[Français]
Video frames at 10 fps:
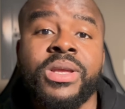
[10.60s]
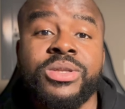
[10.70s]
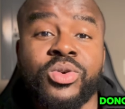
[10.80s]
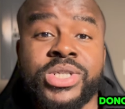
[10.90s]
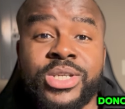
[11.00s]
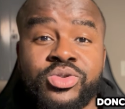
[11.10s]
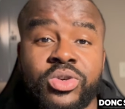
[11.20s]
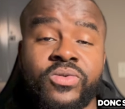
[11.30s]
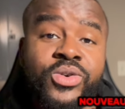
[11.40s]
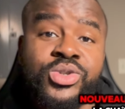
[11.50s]
Donc si tu es
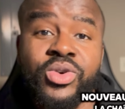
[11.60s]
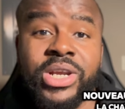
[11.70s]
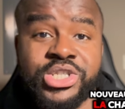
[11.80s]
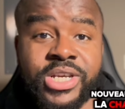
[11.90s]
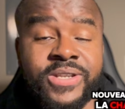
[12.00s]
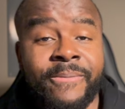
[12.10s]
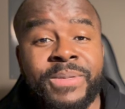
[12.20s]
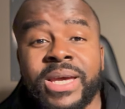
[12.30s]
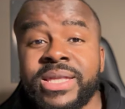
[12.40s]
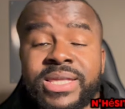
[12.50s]
nouveau sur la chaîne,
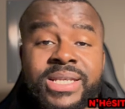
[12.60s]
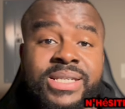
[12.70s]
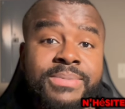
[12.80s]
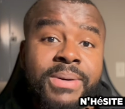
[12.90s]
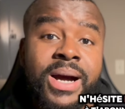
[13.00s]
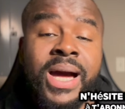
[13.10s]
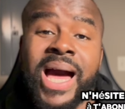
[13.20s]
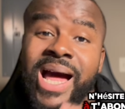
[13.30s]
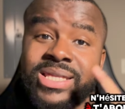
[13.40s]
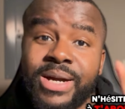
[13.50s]
n'hésite pas
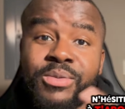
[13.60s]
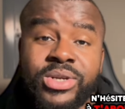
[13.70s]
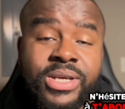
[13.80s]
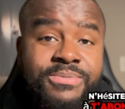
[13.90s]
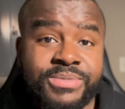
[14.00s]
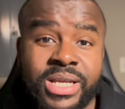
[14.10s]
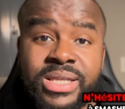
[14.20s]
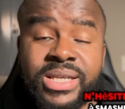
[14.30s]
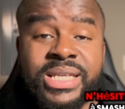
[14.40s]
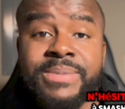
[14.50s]
à t'abonner,
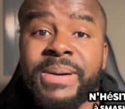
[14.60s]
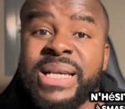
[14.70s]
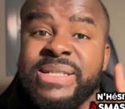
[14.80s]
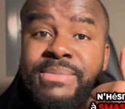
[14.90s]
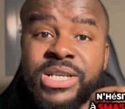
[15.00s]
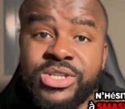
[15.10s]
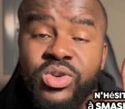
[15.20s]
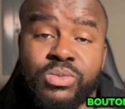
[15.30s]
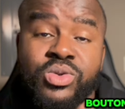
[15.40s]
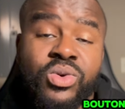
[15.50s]
n'hésite pas à smasher le
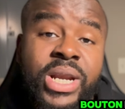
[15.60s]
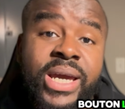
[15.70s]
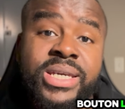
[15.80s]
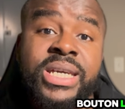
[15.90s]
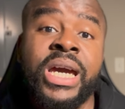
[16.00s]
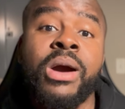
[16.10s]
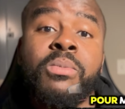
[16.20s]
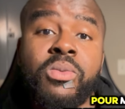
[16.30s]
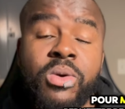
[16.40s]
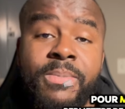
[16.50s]
bouton like
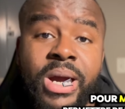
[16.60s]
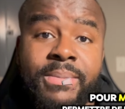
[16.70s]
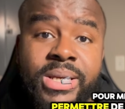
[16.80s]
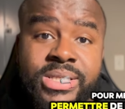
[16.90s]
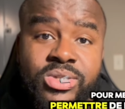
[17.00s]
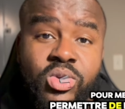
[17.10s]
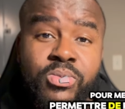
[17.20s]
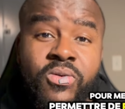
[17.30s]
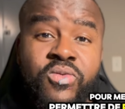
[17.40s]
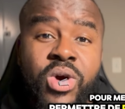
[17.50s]
pour me permettre de
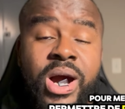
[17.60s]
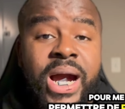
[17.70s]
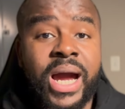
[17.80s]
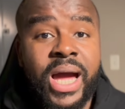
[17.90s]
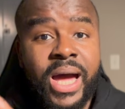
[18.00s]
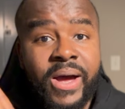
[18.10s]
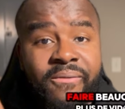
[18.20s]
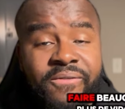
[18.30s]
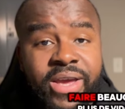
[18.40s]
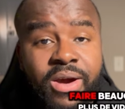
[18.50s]
pouvoir
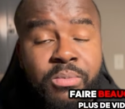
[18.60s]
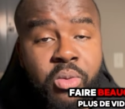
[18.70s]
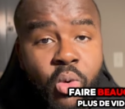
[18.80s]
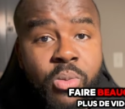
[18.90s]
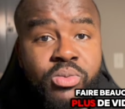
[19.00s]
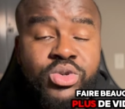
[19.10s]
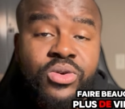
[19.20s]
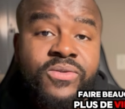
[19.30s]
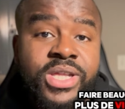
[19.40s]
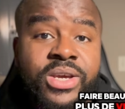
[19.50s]
faire beaucoup plus de
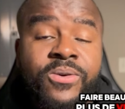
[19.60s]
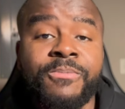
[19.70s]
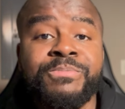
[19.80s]
vidéos.